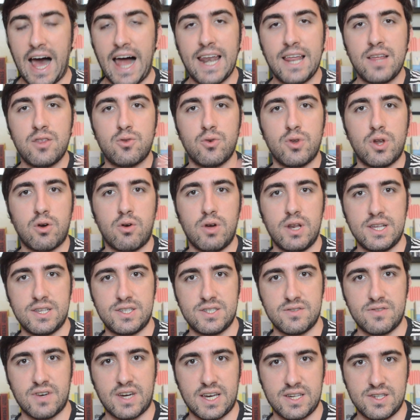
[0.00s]
A leitura
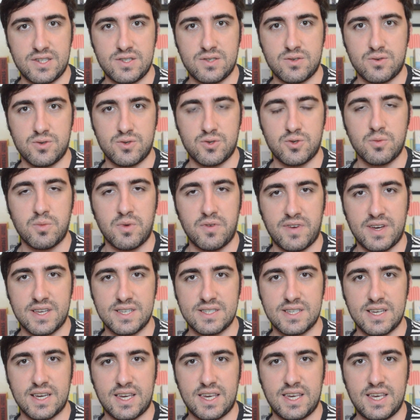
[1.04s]
coletiva que a gente costuma
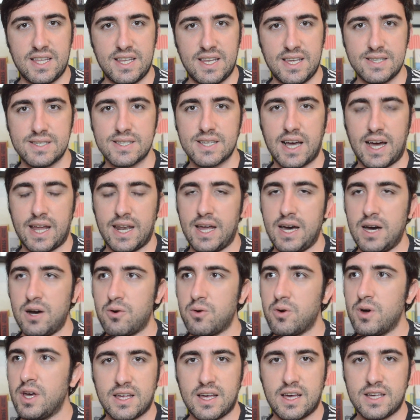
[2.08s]
fazer aqui nesse
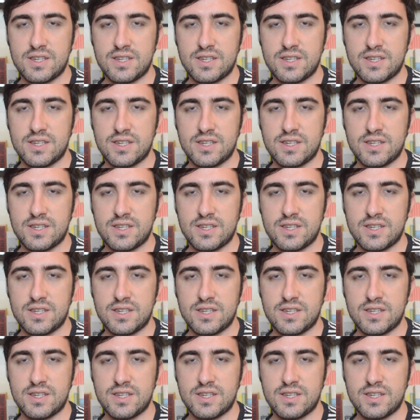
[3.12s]
canal,